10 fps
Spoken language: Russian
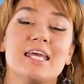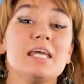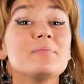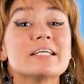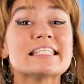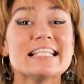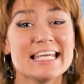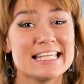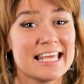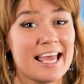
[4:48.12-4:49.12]
И
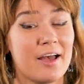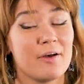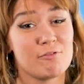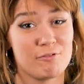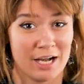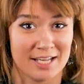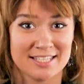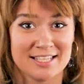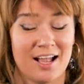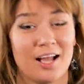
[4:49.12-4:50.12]
последняя
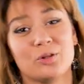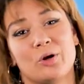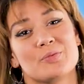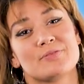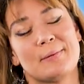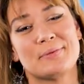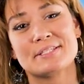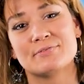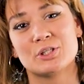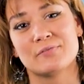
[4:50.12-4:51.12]
фраза, которую мы с вами
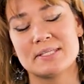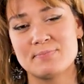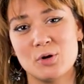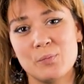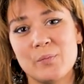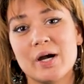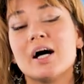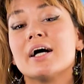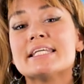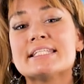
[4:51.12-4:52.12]
сегодня возьмем,
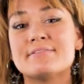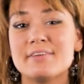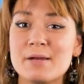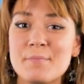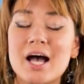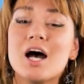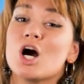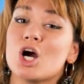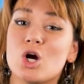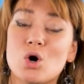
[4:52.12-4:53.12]
из фильма
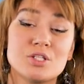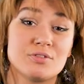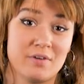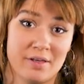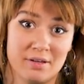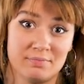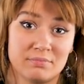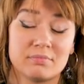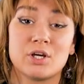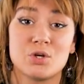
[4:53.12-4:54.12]
Godfather,
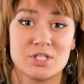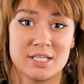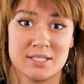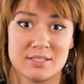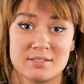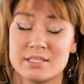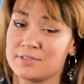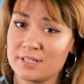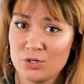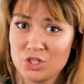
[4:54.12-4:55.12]
крестный отец, из
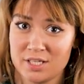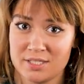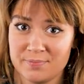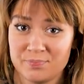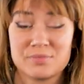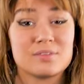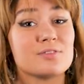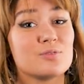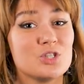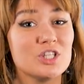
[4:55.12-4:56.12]
второй части.
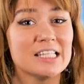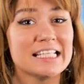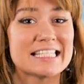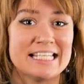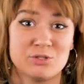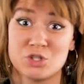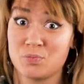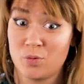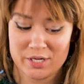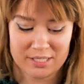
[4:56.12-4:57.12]
Звучит она
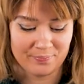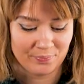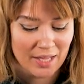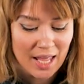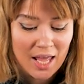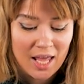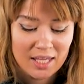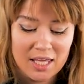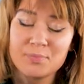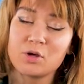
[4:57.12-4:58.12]
следующим образом.
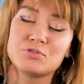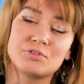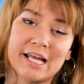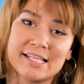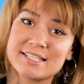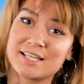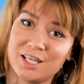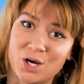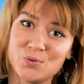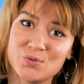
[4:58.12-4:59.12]
Keep your friends
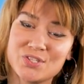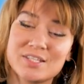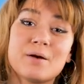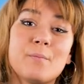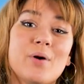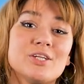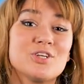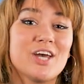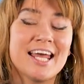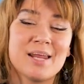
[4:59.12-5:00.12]
close, but
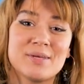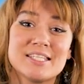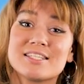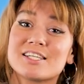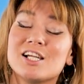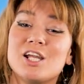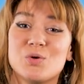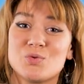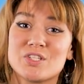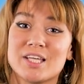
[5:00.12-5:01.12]
your enemies
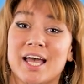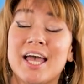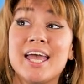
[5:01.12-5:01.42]
closer.